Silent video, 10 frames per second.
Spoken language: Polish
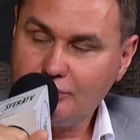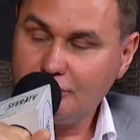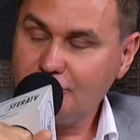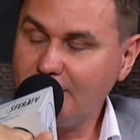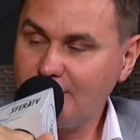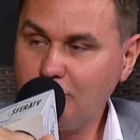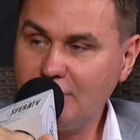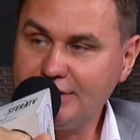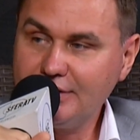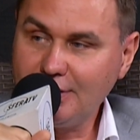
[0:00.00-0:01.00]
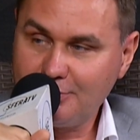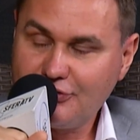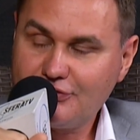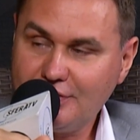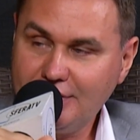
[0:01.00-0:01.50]
odnośnie spłat na
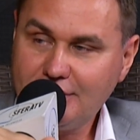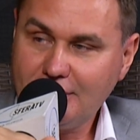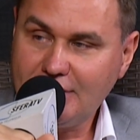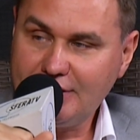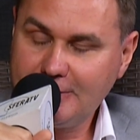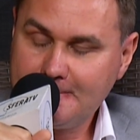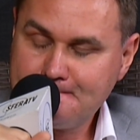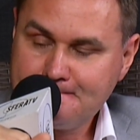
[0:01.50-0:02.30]
przestrzeni tych lat,